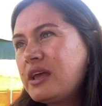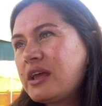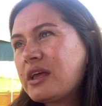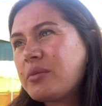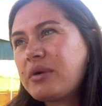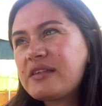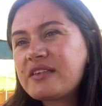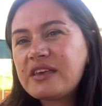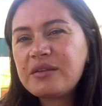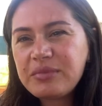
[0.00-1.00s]
e, Mayıs
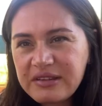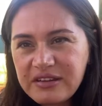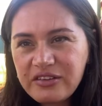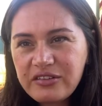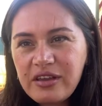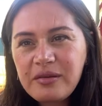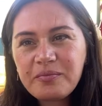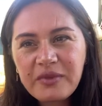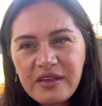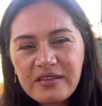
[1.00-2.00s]
ayını bitirince
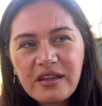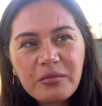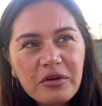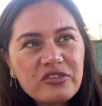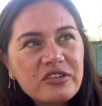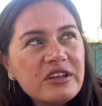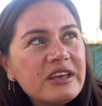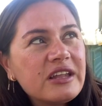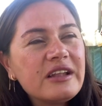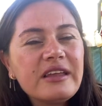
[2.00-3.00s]
Haziran'ın başlarında
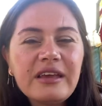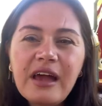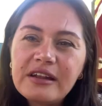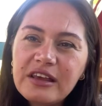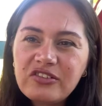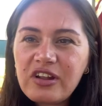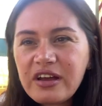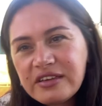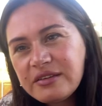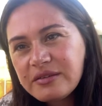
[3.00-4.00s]
genelde her geçen
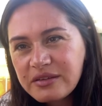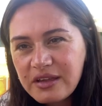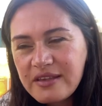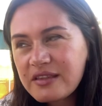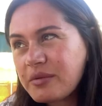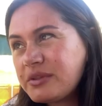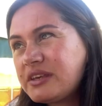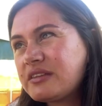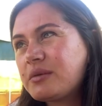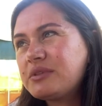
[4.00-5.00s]
ayı hesabını,
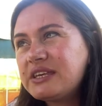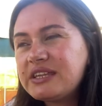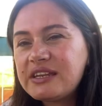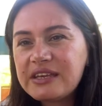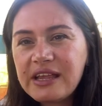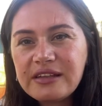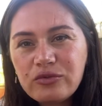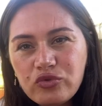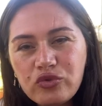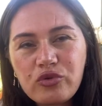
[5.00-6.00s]
kitabını, giderini, gelirini
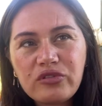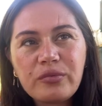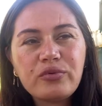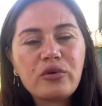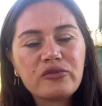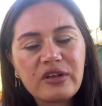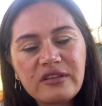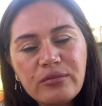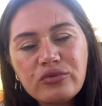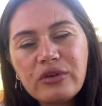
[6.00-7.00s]
tutuyoruz, yapıyoruz
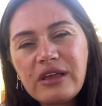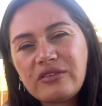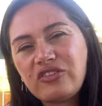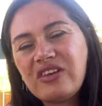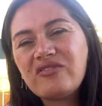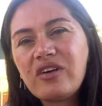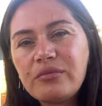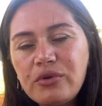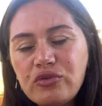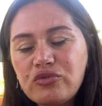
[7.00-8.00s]
zaten. Bunu şeyim
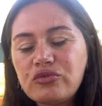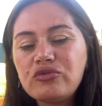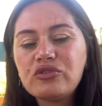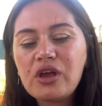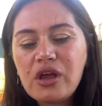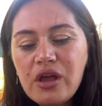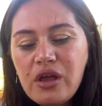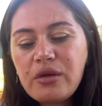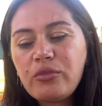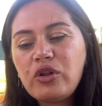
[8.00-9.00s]
var biliyorsunuz.
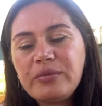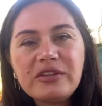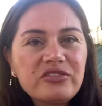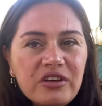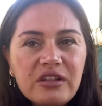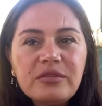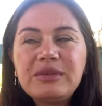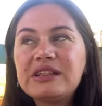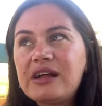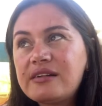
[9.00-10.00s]
Böyle bir alışkanlığım
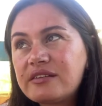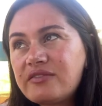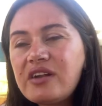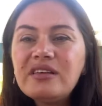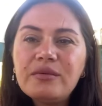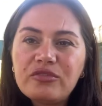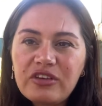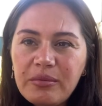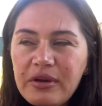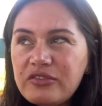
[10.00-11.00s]
yıllardır var. İyi bir
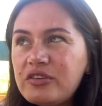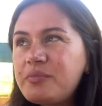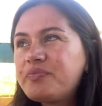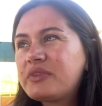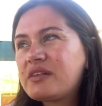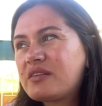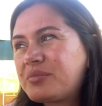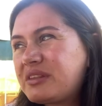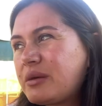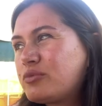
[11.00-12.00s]
şey bence
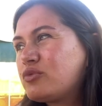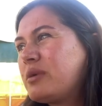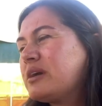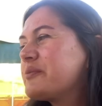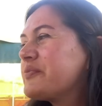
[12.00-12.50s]
hesap kitap tutmak.